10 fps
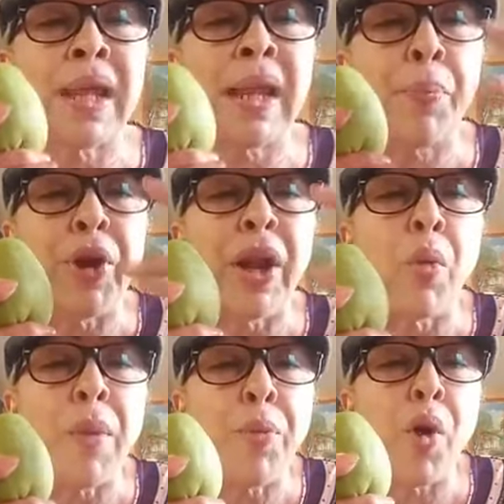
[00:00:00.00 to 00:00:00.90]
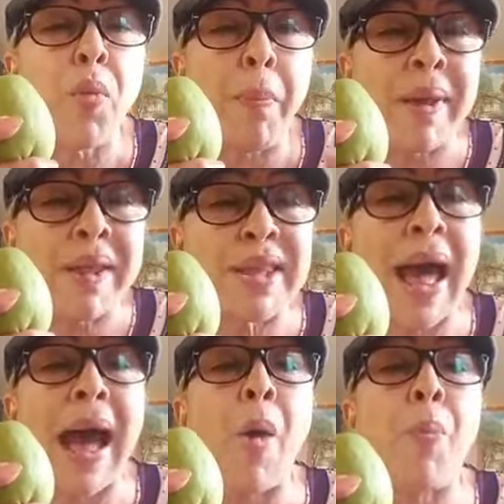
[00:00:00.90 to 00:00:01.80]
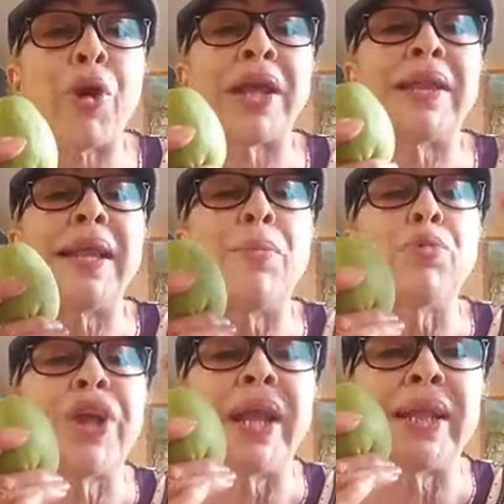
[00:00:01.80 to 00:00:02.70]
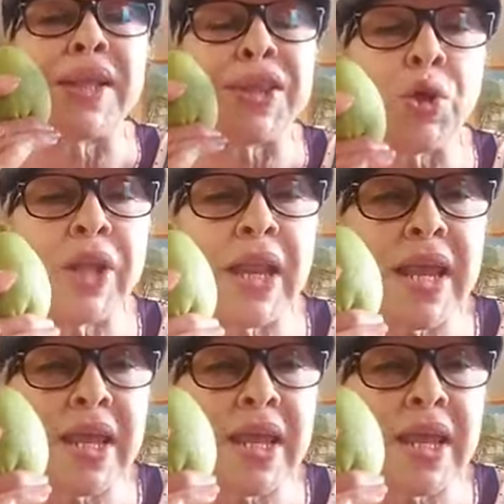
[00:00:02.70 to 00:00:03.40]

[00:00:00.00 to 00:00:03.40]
se le pone el cuerpo como pesado porque tiene mucha retención de